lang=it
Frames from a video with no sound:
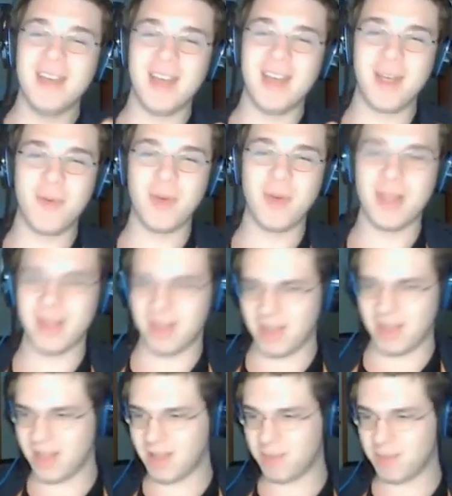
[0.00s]
e qua
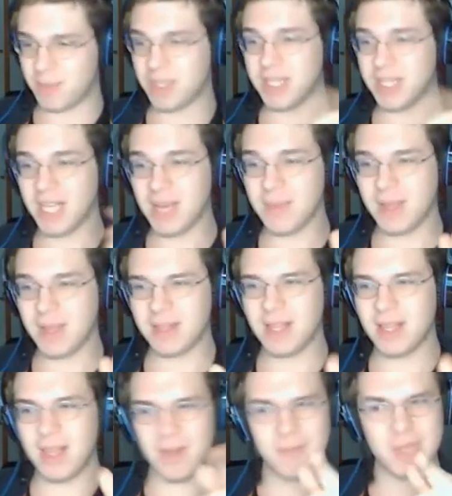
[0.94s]
eh,
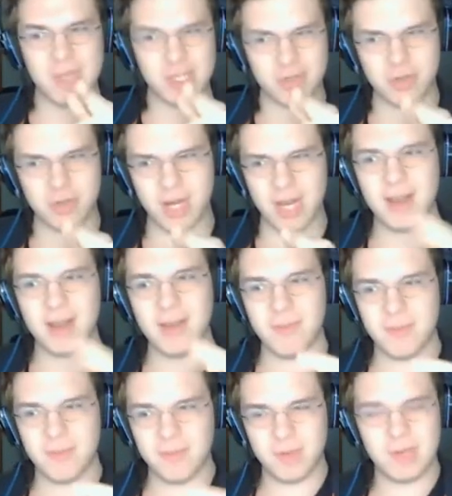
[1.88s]
praticamente mia sorella
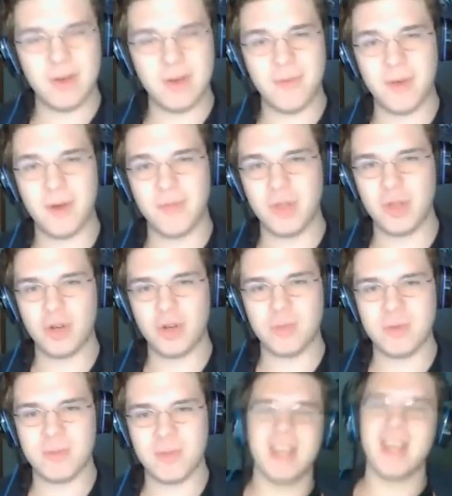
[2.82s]
voleva fare un video
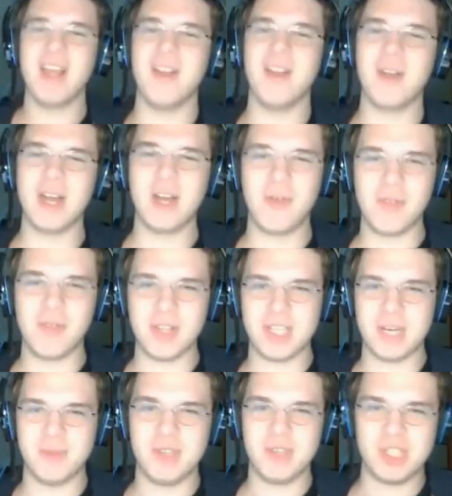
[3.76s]
come me e allora lo
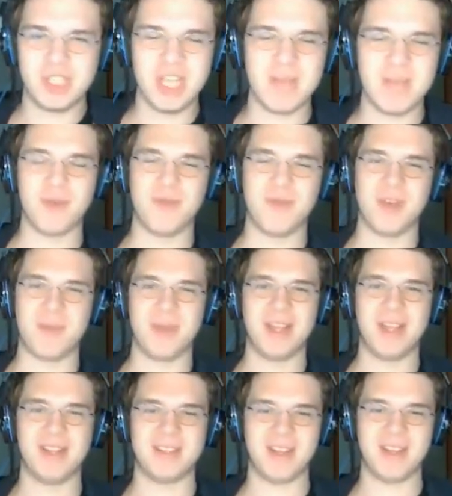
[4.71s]
facciamo insieme
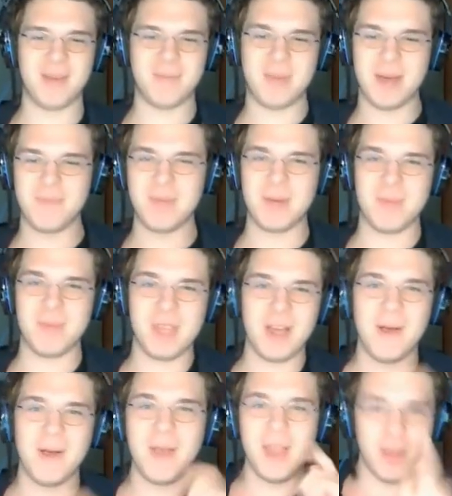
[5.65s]
ovviamente mamma
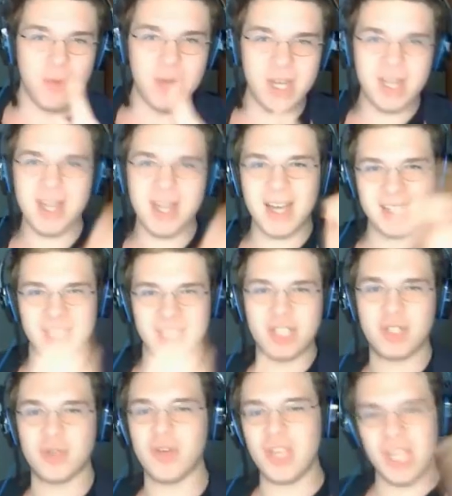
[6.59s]
mia quindi
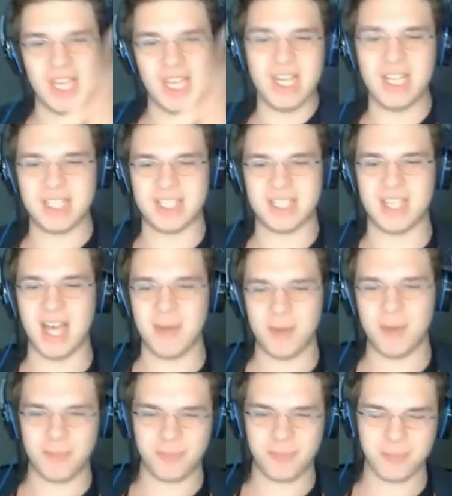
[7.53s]
adesso
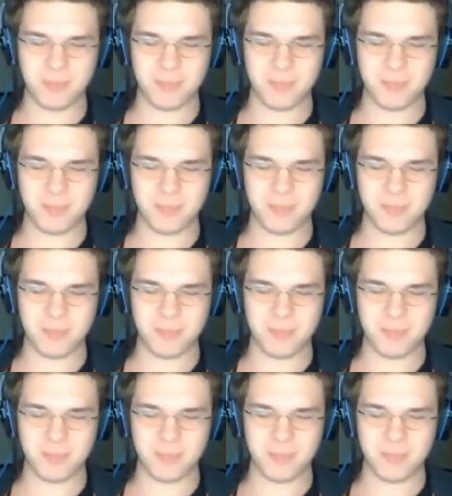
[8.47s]
iniziamo